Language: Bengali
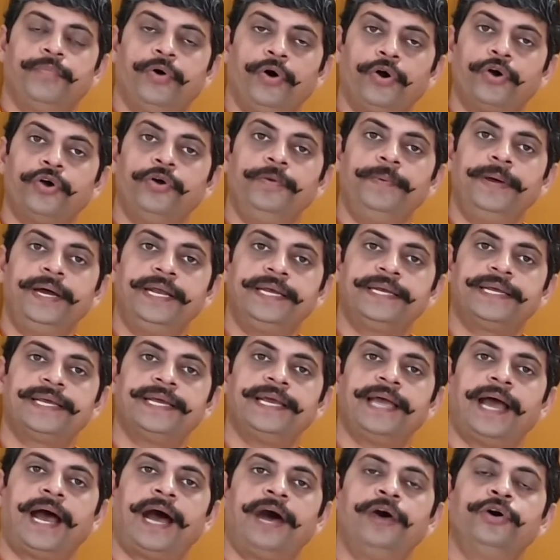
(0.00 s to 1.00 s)

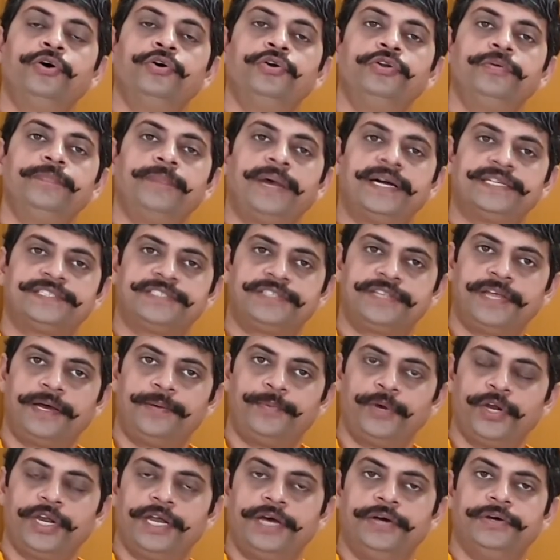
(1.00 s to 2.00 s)
ভগবানকে আহুর
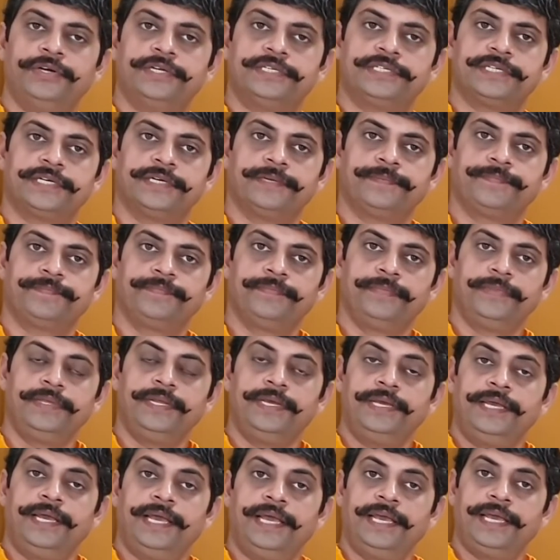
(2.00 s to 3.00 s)
মাজদা বলা হয়েছে
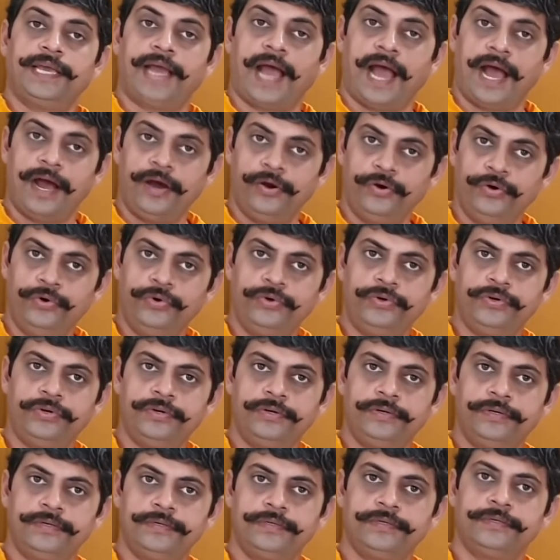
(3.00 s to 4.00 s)
এই আহুর
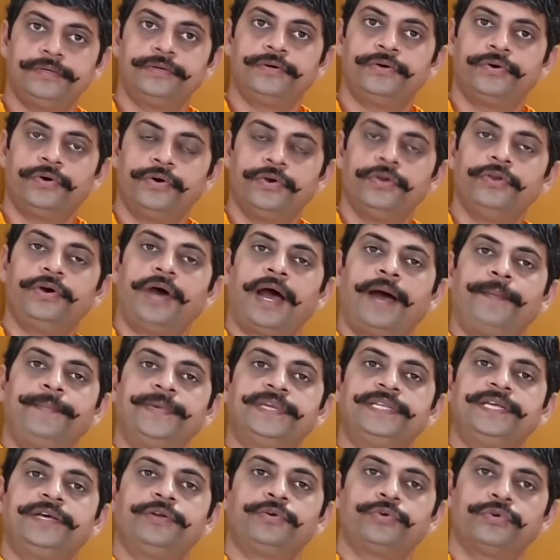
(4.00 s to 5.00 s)
হলো
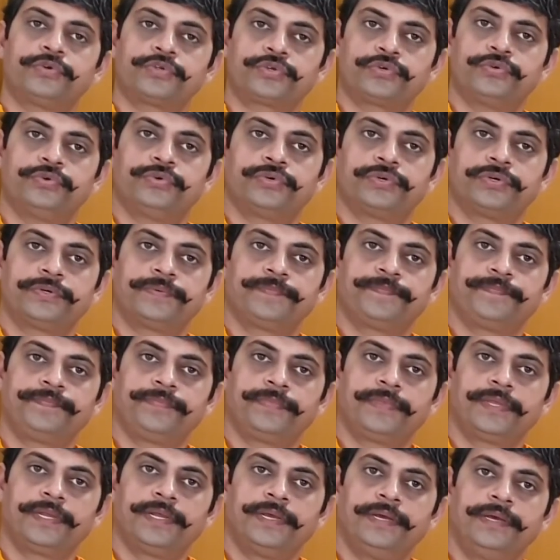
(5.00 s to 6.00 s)
আমাদের অসুর
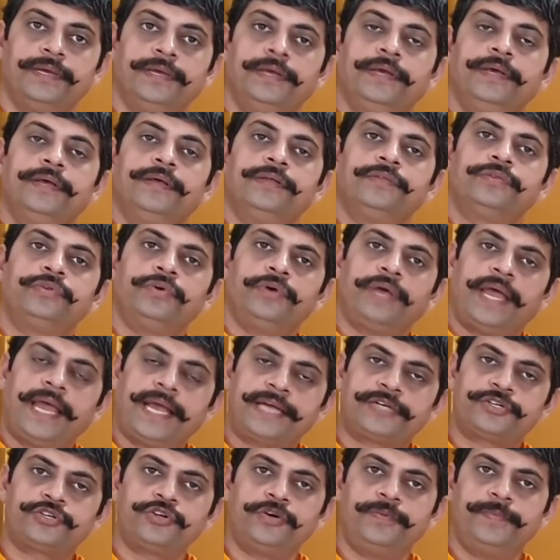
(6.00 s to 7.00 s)
তো
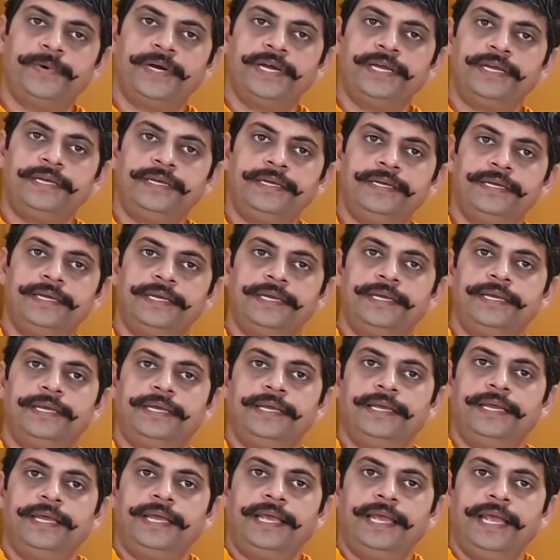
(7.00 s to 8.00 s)
এক সময়
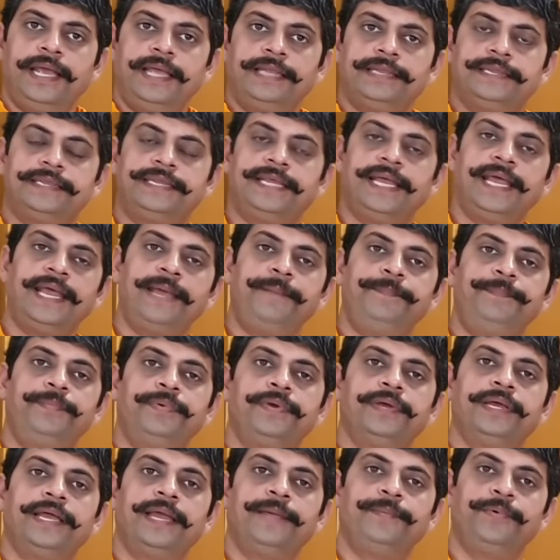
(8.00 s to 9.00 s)
এই দেব
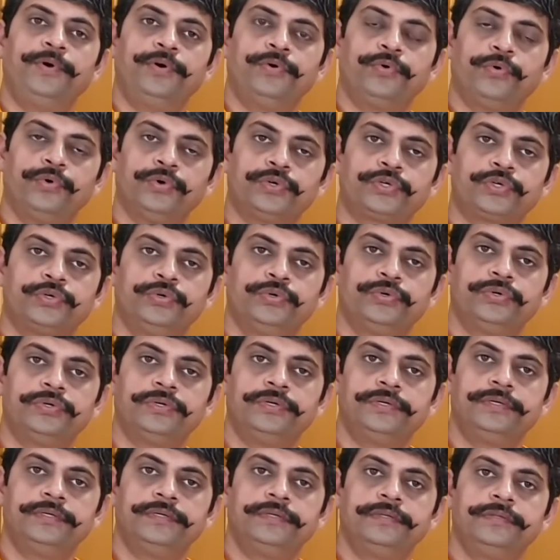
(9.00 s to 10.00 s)
এবং অসুর
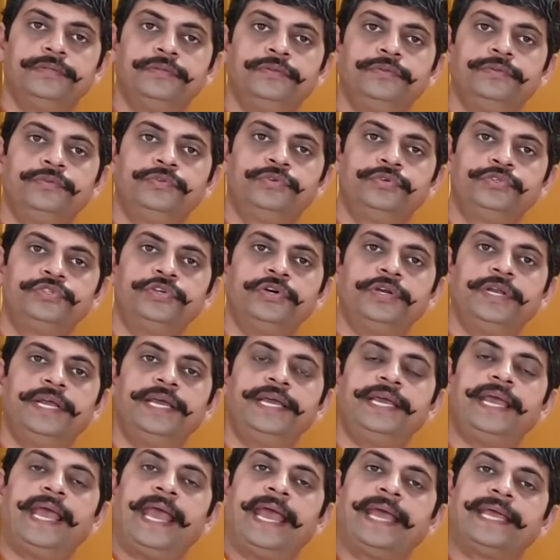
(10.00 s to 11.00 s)

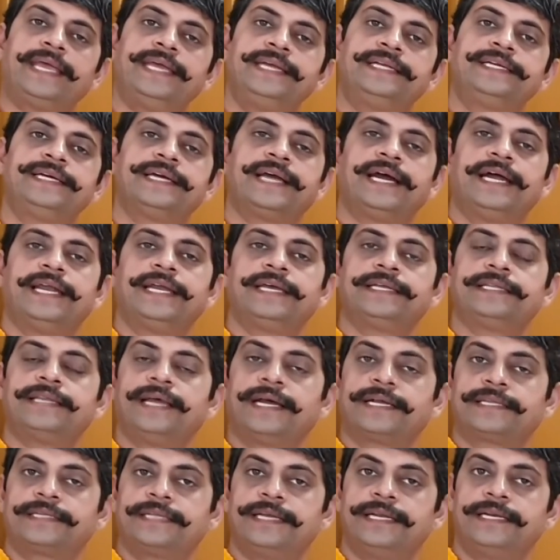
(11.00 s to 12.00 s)
দুজনেই একই ঠিকানায়
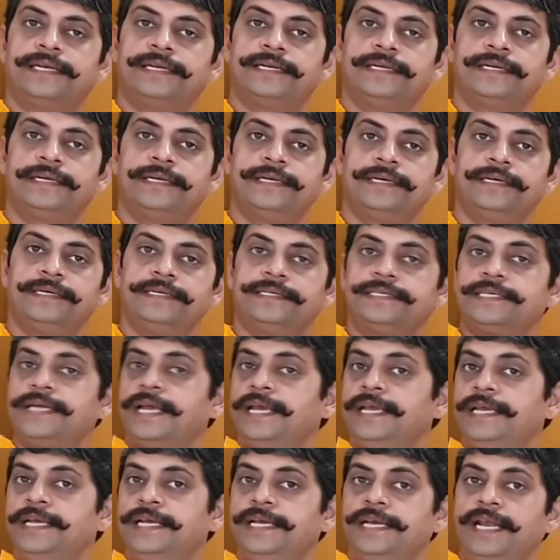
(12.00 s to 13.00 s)
থাকতেন
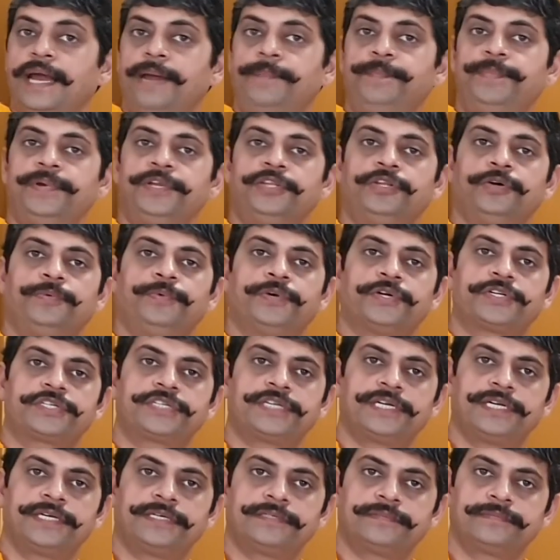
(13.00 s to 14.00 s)
সেই ইলাবৃত
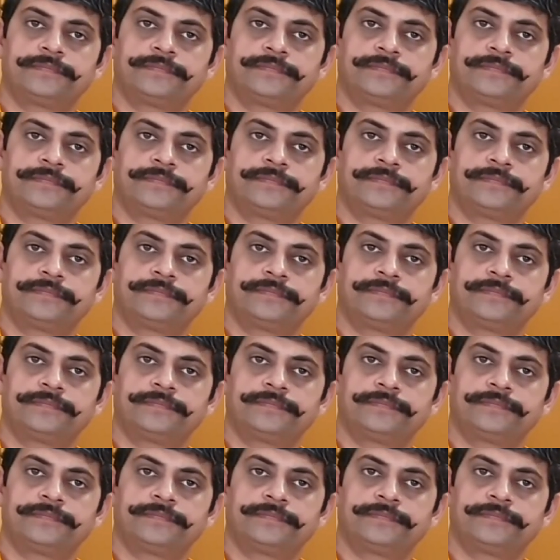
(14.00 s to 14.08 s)
বর্ষে